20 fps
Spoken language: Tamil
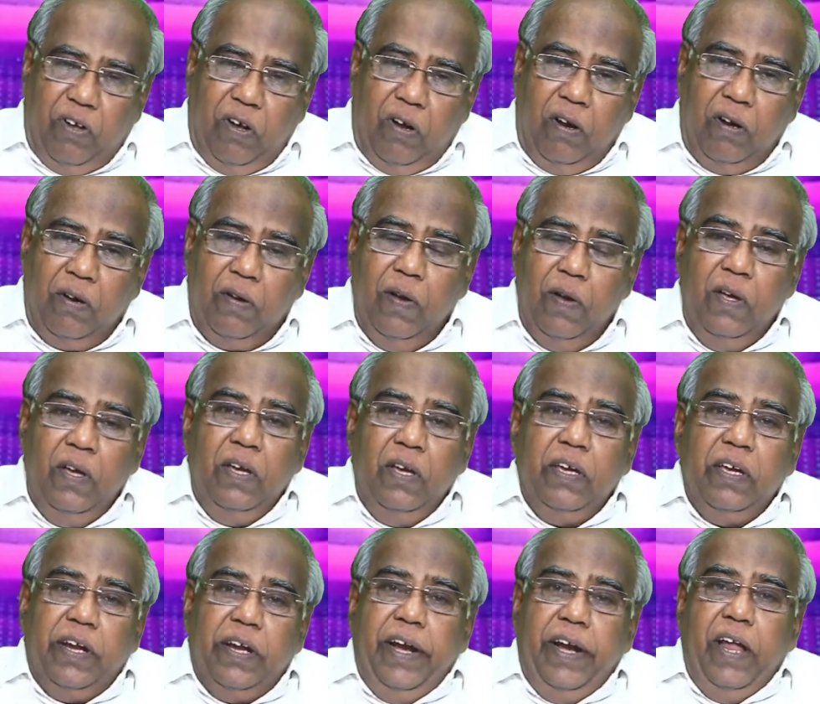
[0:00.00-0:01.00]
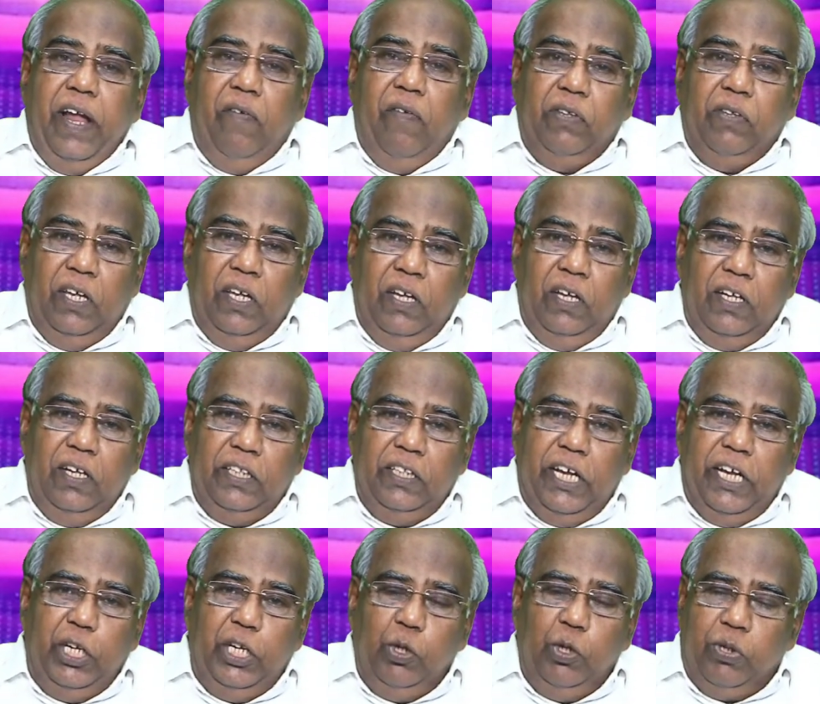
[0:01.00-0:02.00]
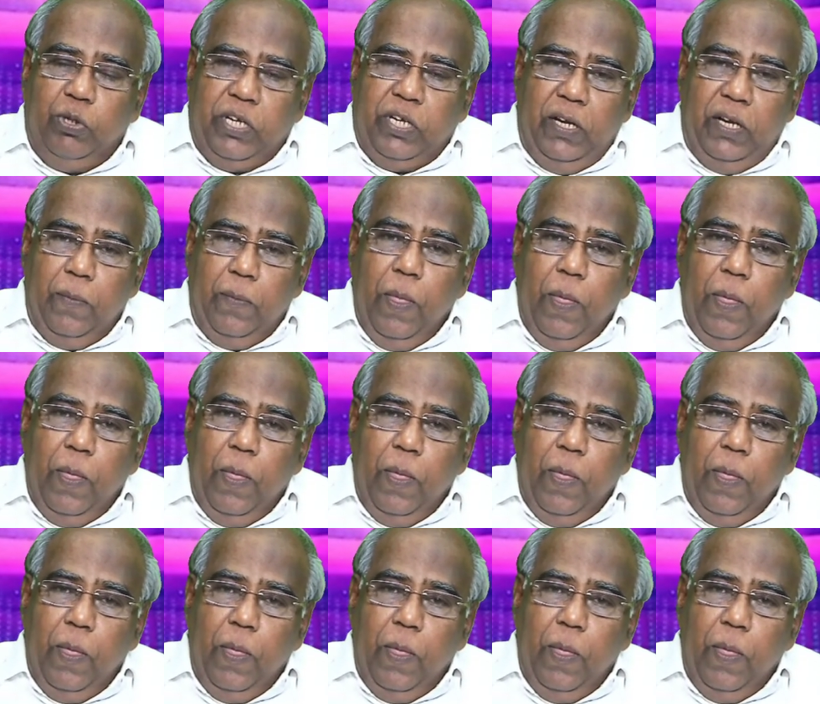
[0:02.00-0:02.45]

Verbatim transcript: காட் இரண்டாவது த டியூட்டி